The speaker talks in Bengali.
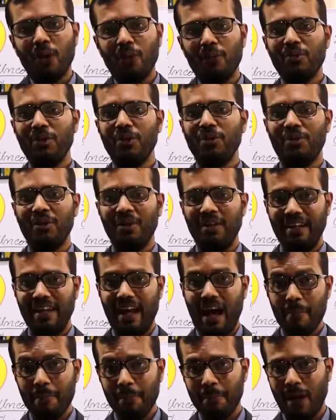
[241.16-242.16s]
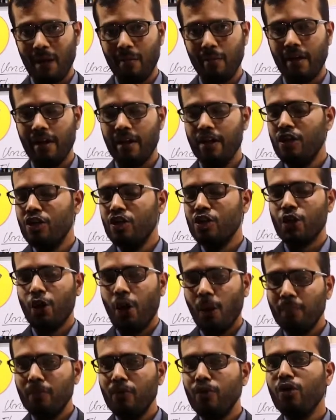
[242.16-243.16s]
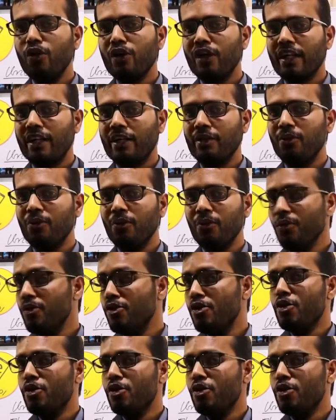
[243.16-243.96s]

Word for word: শব্দ নাম পাবে সবগুলোকে কিন্তু